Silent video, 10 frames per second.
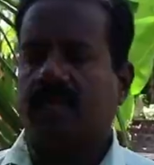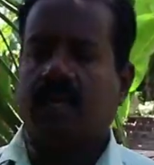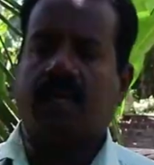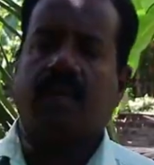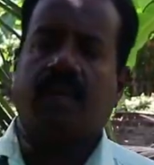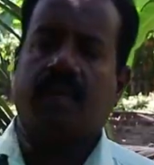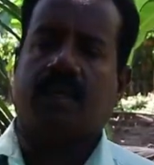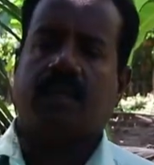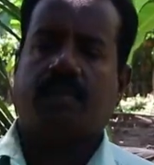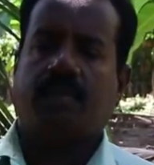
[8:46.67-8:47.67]
அந்த
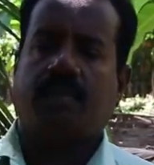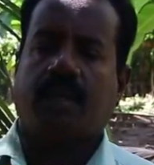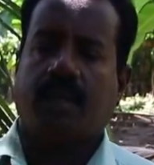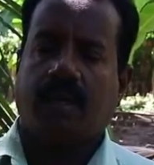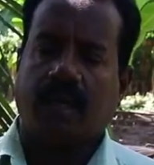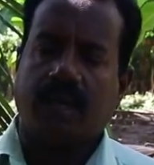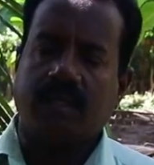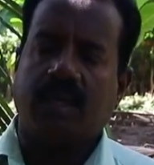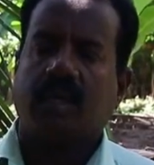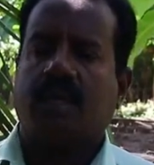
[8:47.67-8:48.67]
ம
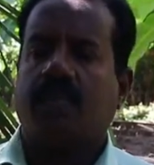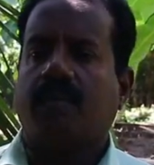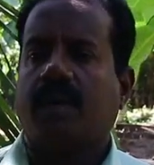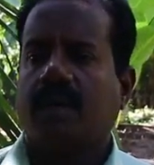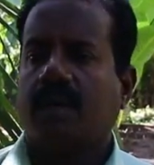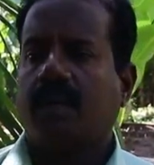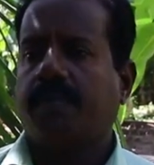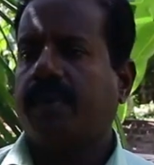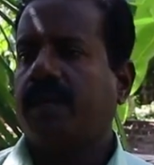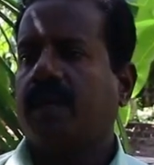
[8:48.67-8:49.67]
நிலத்தில் இருக்க மரங்கள்
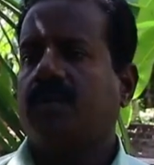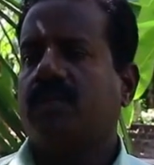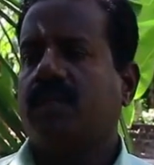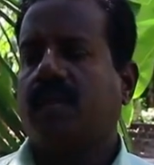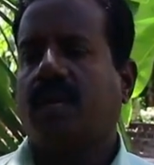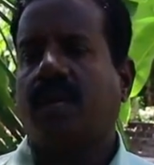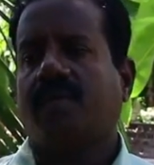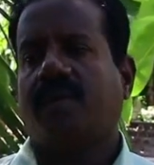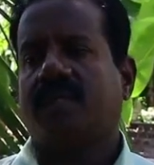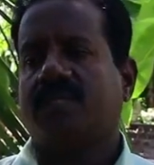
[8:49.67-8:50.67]
பயிர்கள் வந்து நல்ல
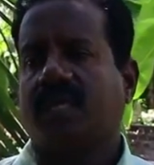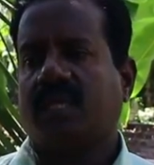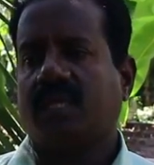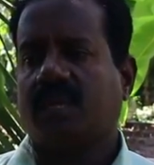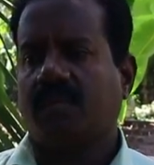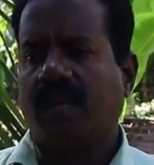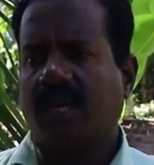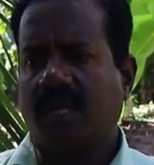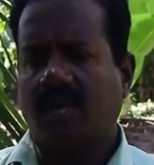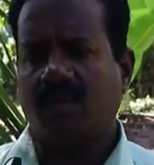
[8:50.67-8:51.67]
வளர்ச்சி அடைகிறத நம்மளால்
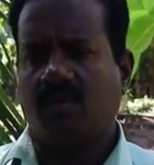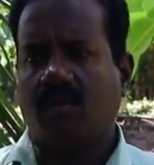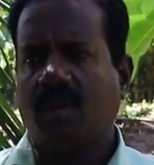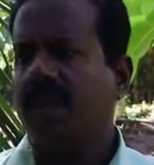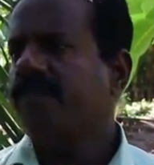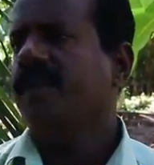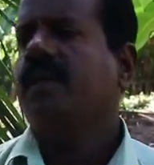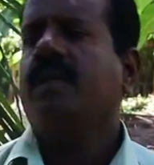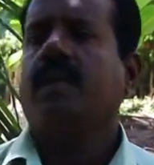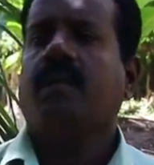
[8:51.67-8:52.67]
கண் கூட
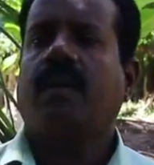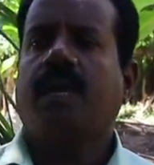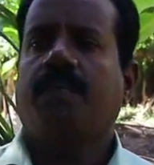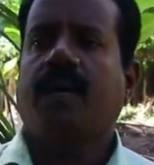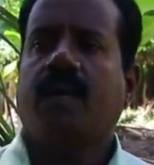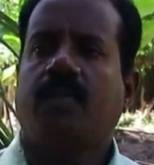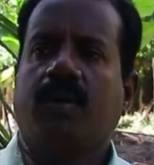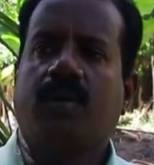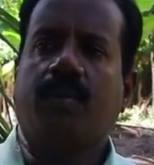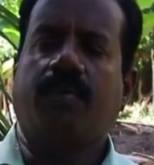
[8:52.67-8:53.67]
நம்மளால் பார்க்க
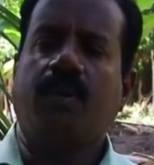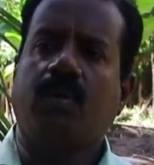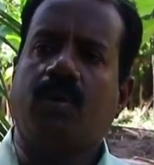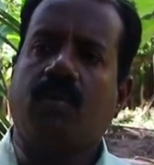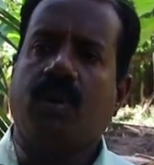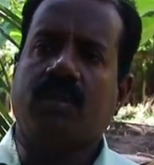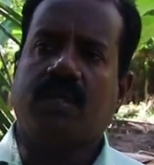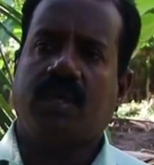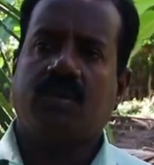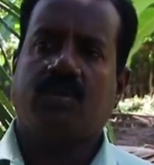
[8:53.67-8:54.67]
முடியும் இப்போது ஒரு உரத்தை
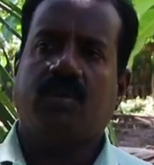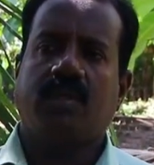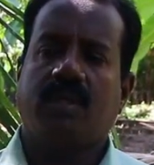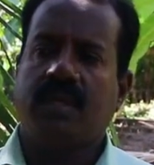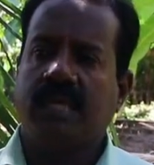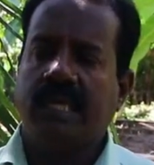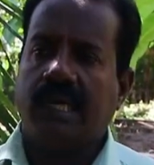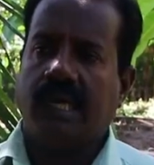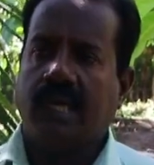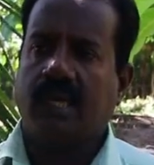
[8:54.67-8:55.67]
எடுத்துகிட்டு வந்து
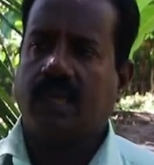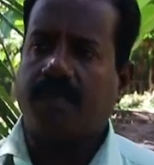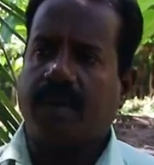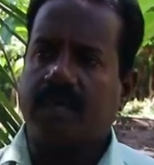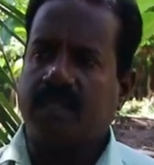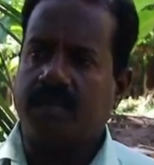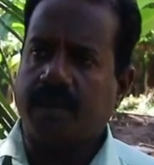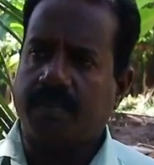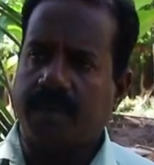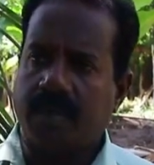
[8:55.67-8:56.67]
அதில் இருக்க பாலித்தீன்
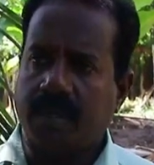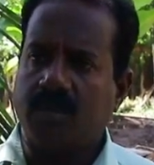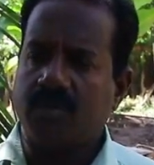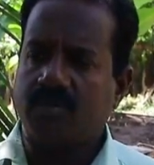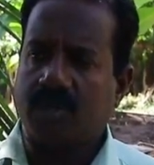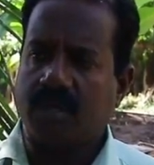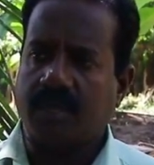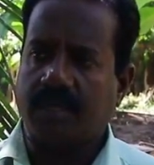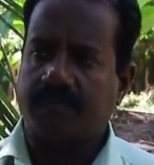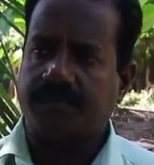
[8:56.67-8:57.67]
பேப்பரை எருவு சொல்கிறேன்
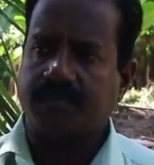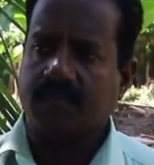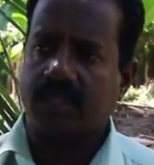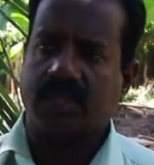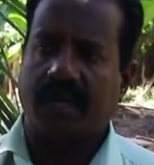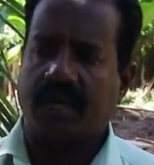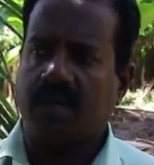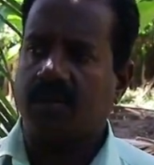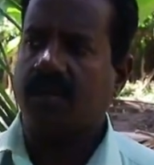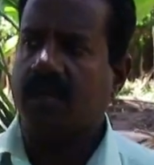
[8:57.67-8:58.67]
நான் சாண
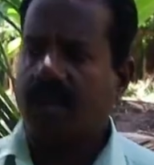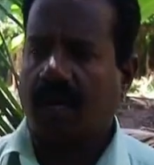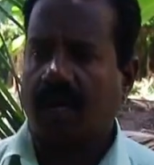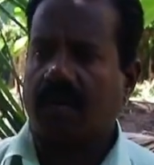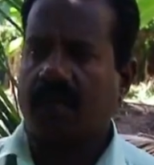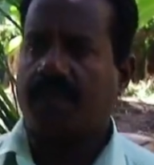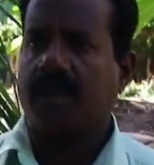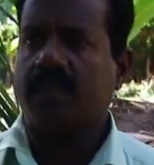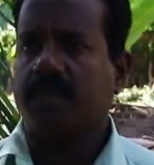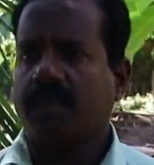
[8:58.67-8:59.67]
எரு அலர்க
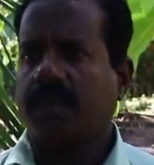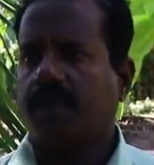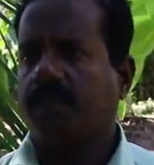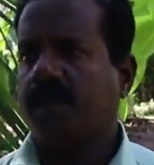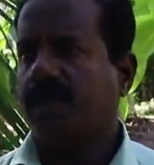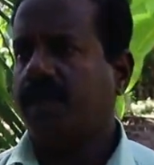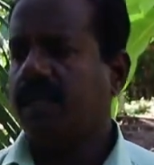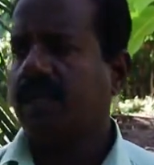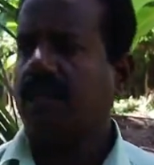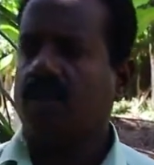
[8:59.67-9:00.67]
பாலித்தீன் பேப்பரை பொறிக்கிட்டு
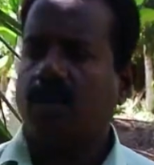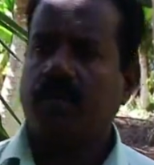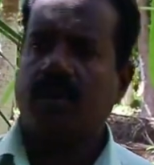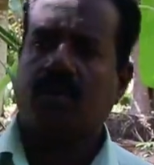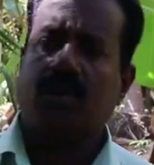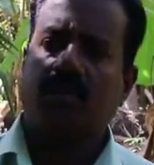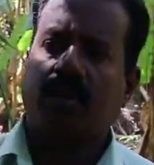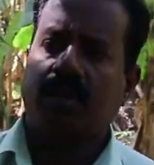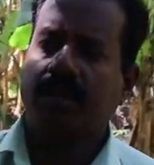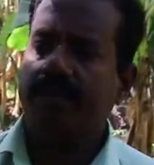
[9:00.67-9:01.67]
அதை கொண்டு போய்
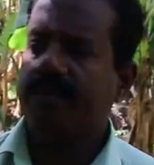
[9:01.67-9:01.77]
கொட்டும்போது